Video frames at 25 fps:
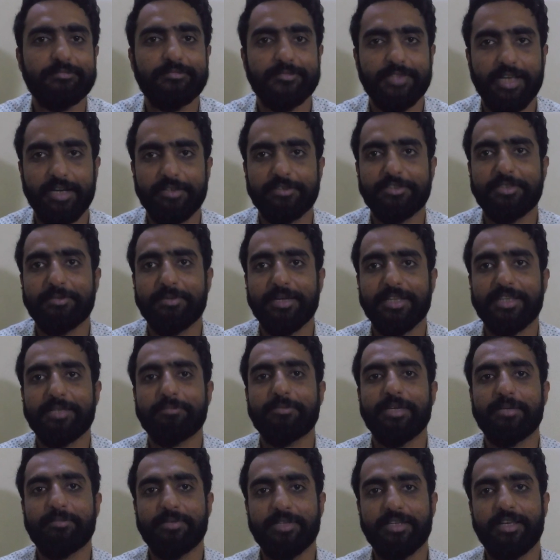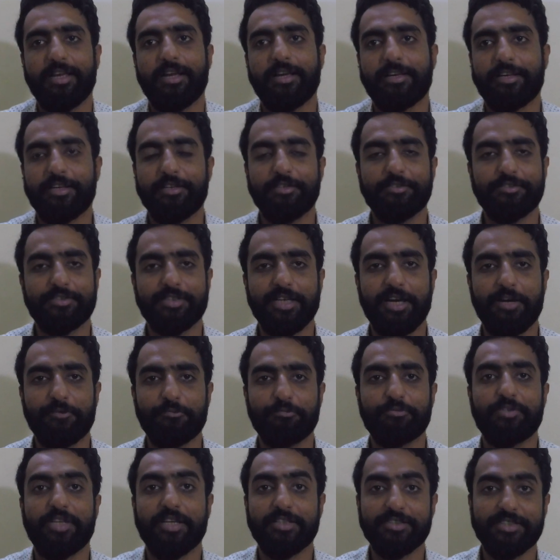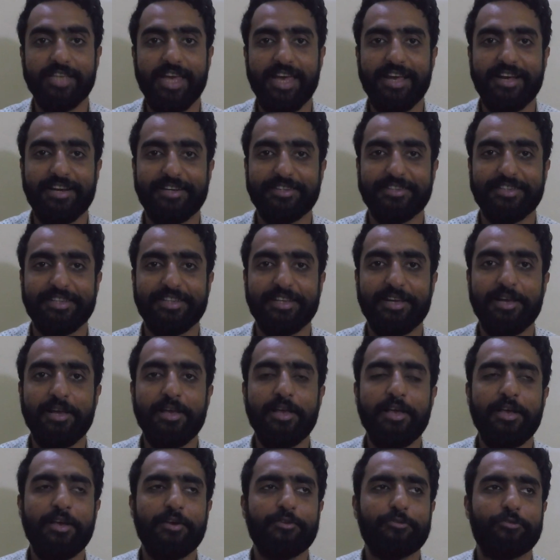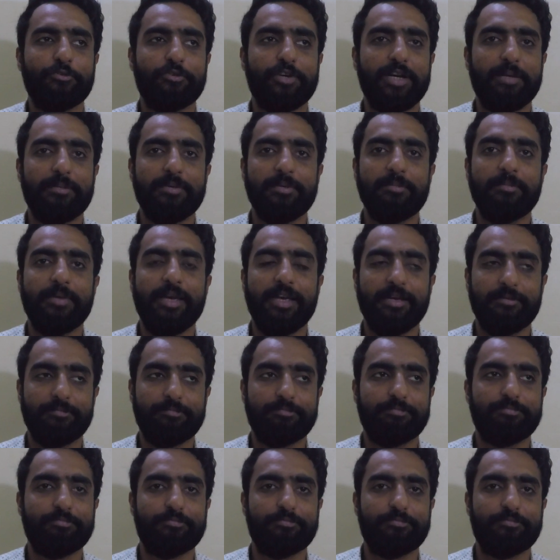जाहिर सी बात है मैं भी आखिर इंसान थक जाया करता था तो कभी मैं